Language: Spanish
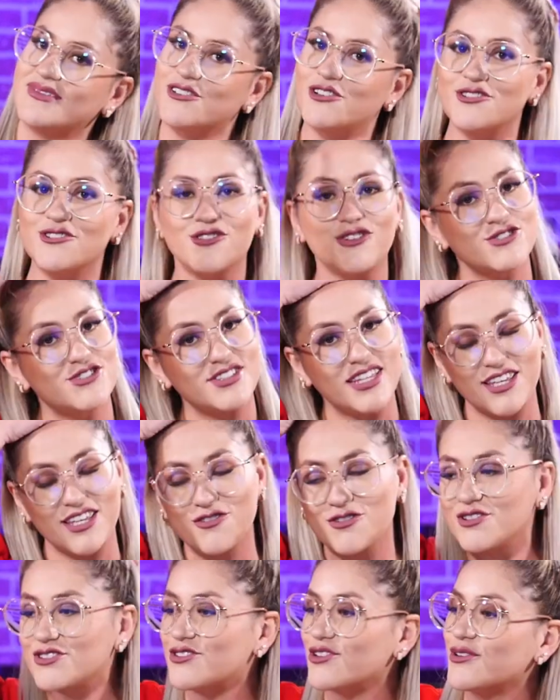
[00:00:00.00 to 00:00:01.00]
no, no
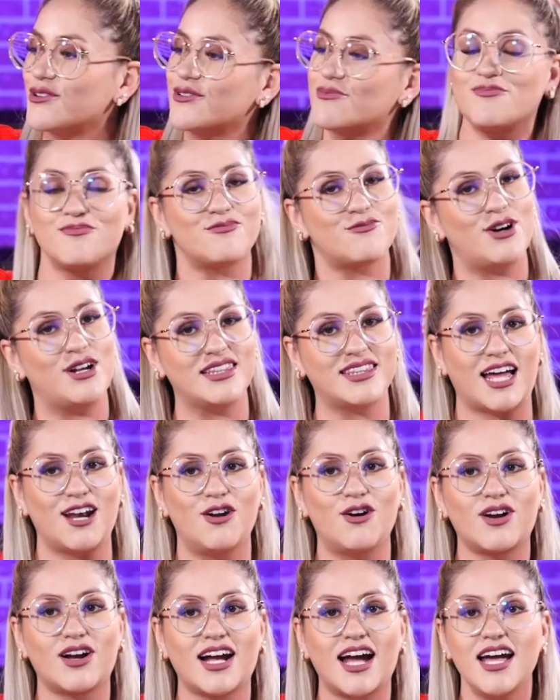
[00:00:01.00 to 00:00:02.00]
sé, yo estoy
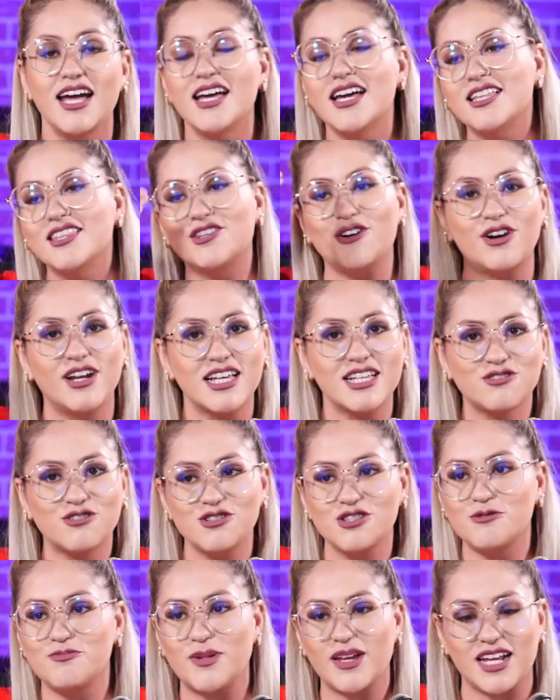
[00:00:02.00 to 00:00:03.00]
vuelta loca,
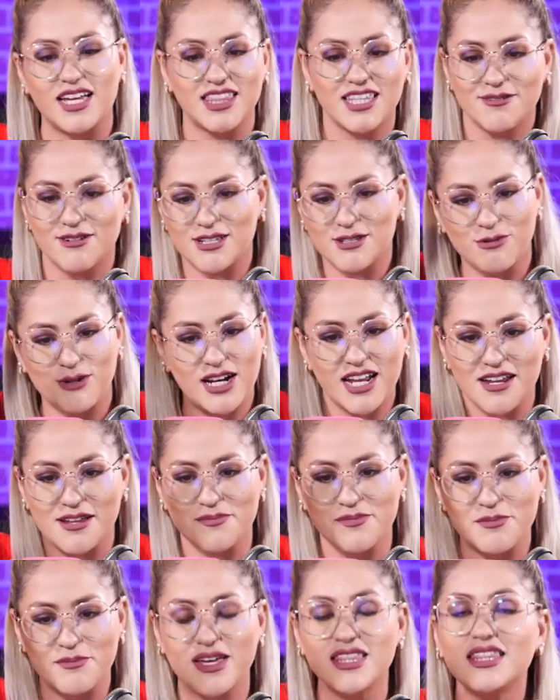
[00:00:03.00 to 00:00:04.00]
teorías conspirativas
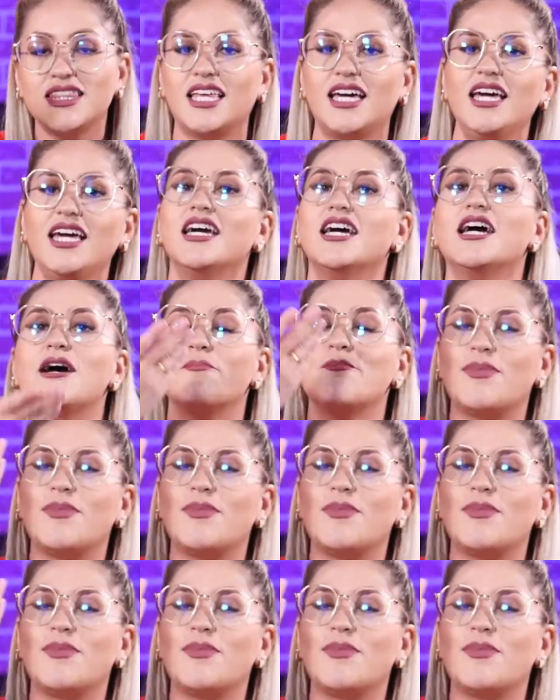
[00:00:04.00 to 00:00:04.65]
vuelan en mi mente,